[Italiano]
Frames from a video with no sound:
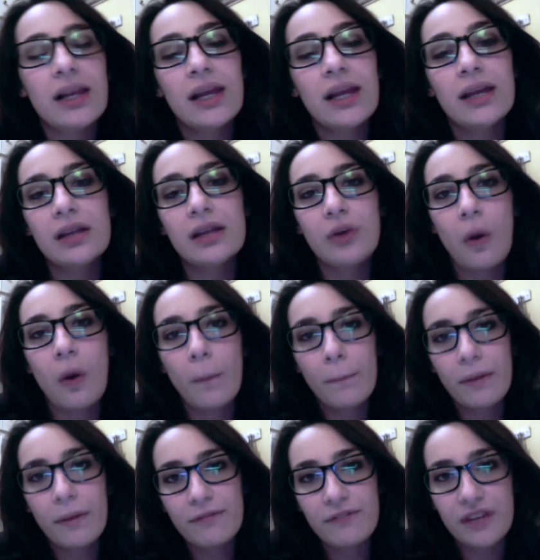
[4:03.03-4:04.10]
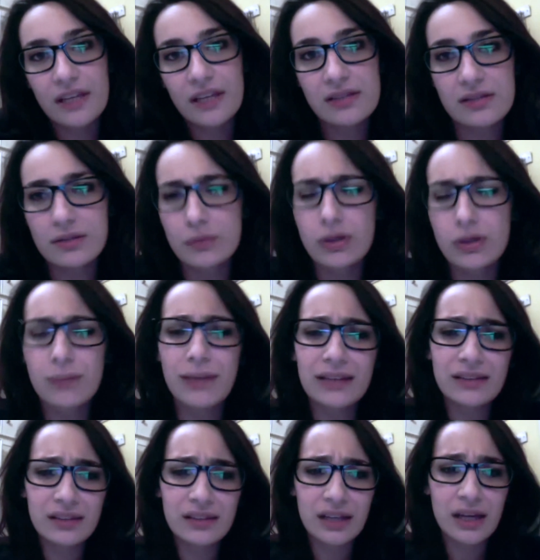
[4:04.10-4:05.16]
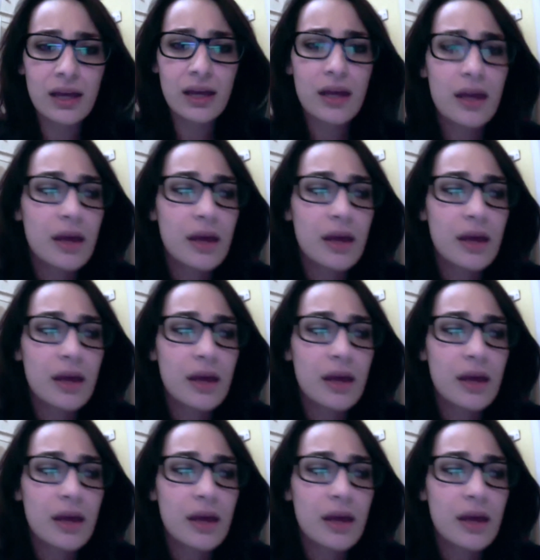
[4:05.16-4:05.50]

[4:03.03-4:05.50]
delle, delle toppe in Freaks sicuramente,